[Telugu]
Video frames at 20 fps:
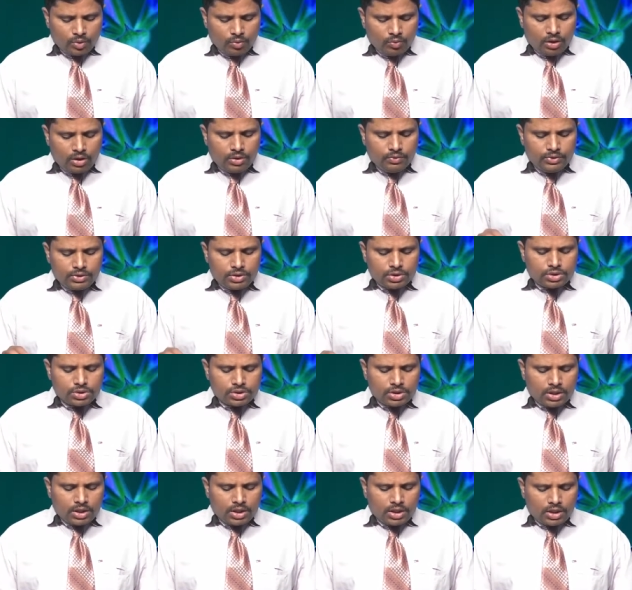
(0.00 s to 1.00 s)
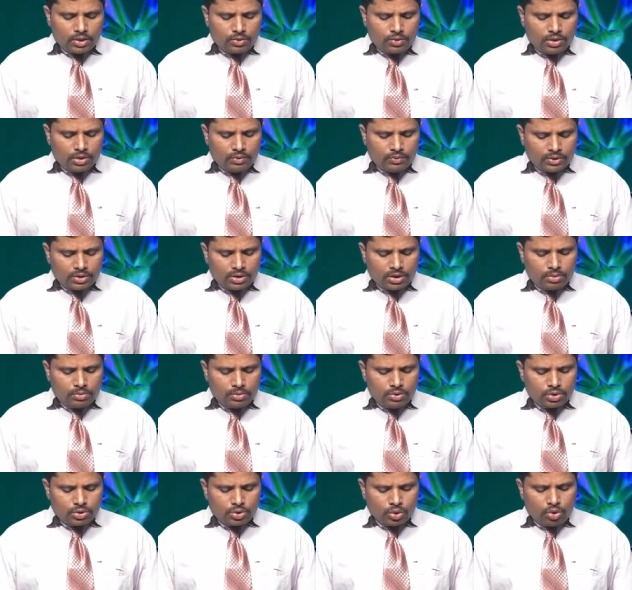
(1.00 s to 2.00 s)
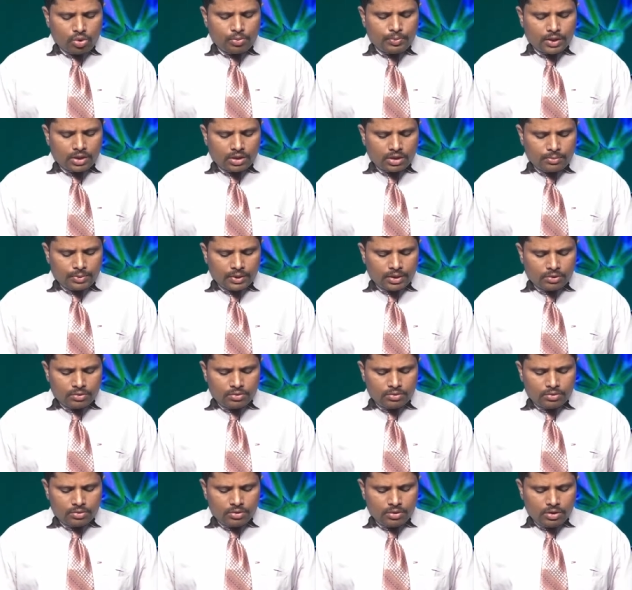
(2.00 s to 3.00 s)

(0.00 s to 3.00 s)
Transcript: వాడు విత్తుచుండగా కొన్ని విత్తనములు త్రోవ పక్కన పడను